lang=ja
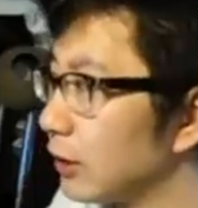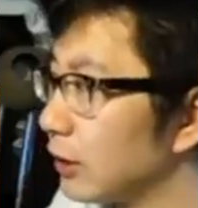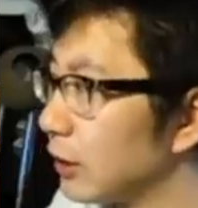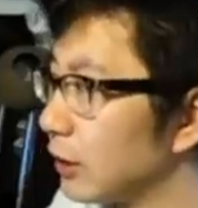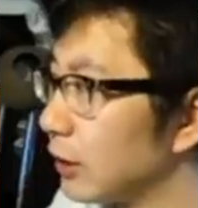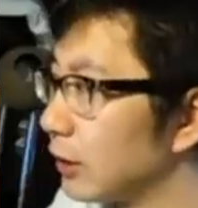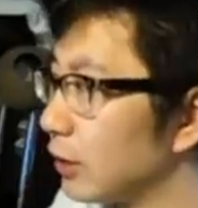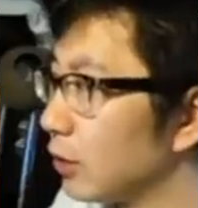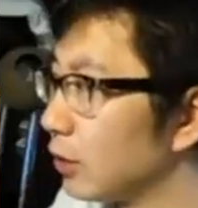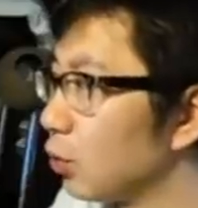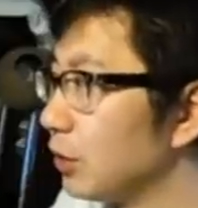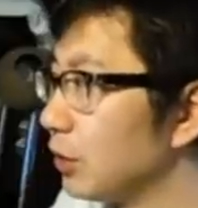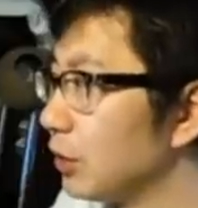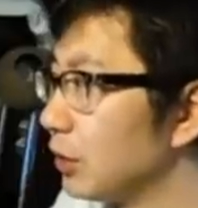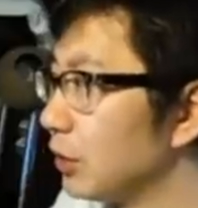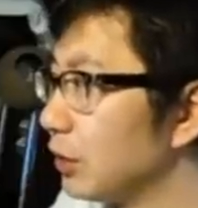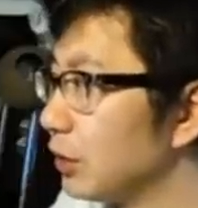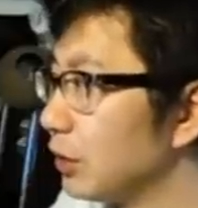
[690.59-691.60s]
えー、
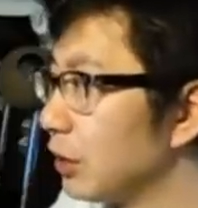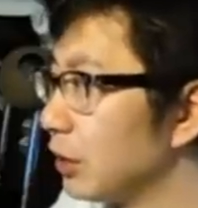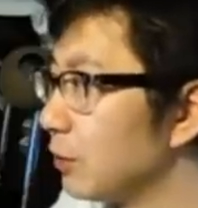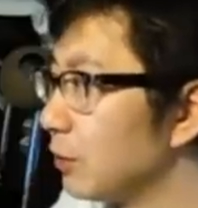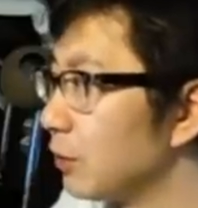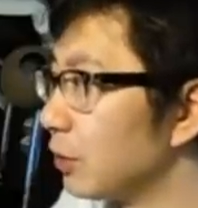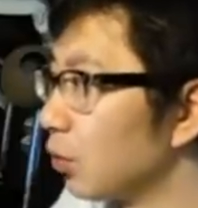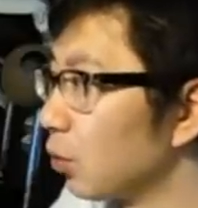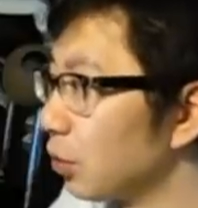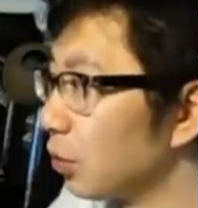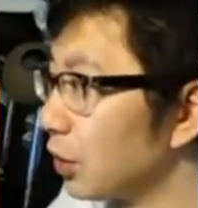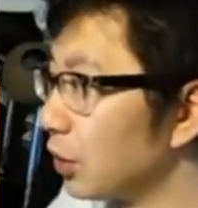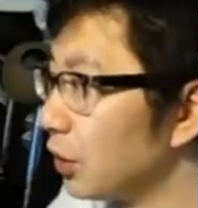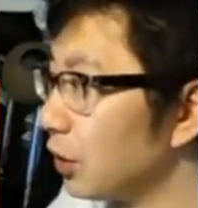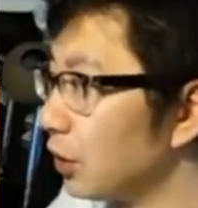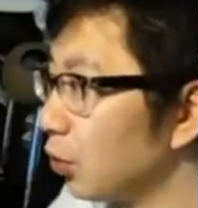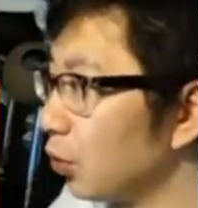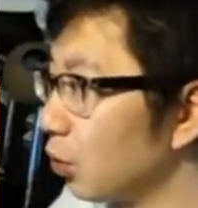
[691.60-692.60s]
コミュニティレベルとお気に
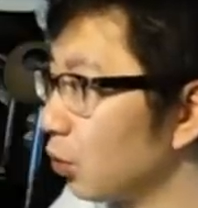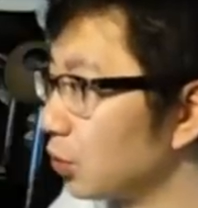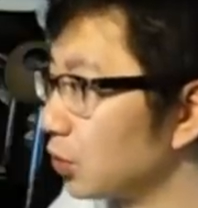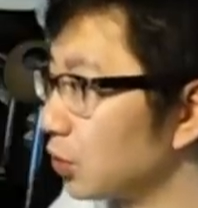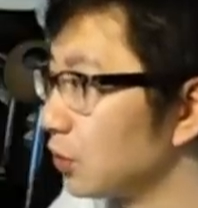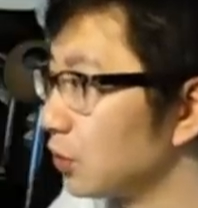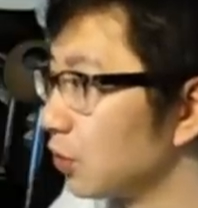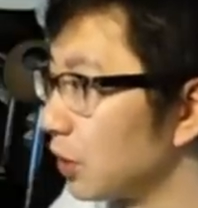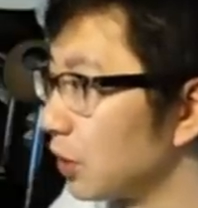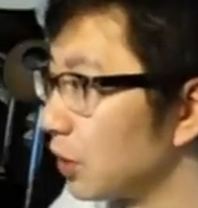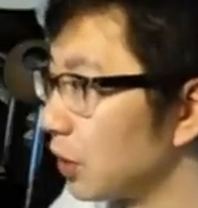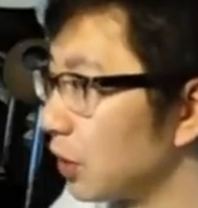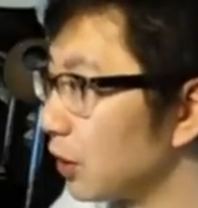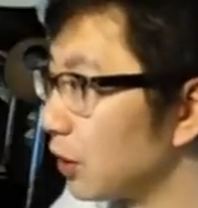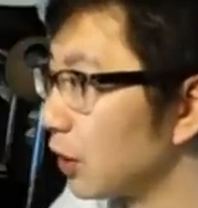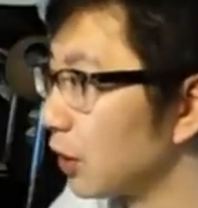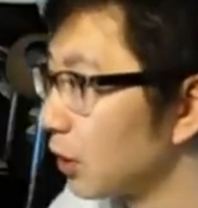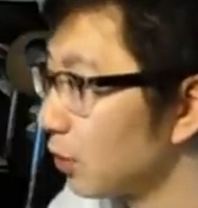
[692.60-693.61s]
入り登録者数をね
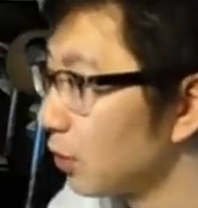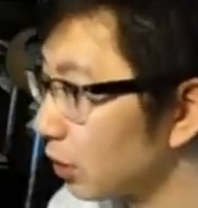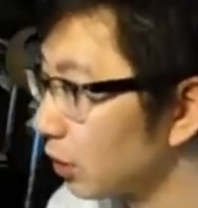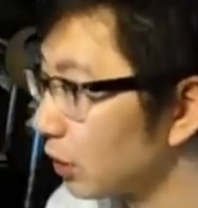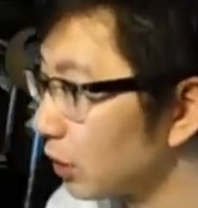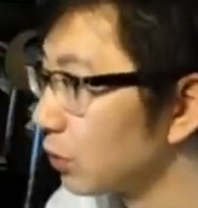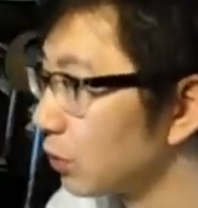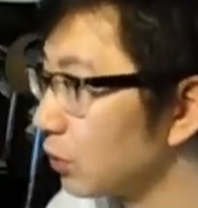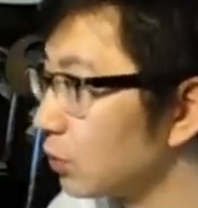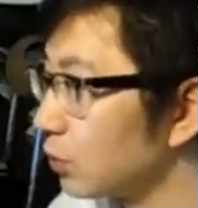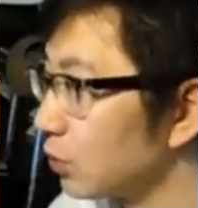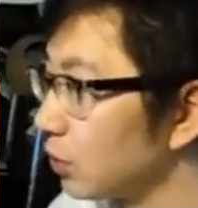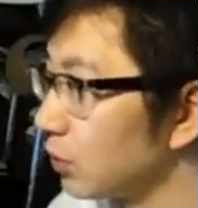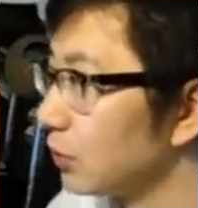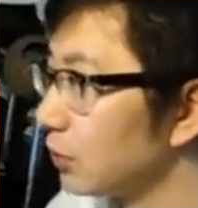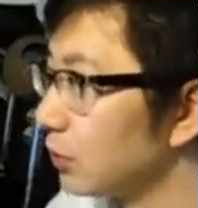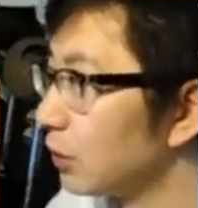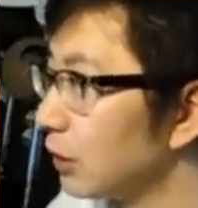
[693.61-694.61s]
上げようかなというそう
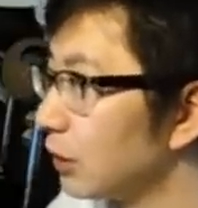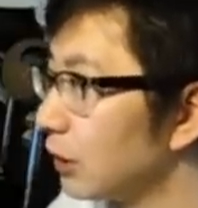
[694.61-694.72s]
いう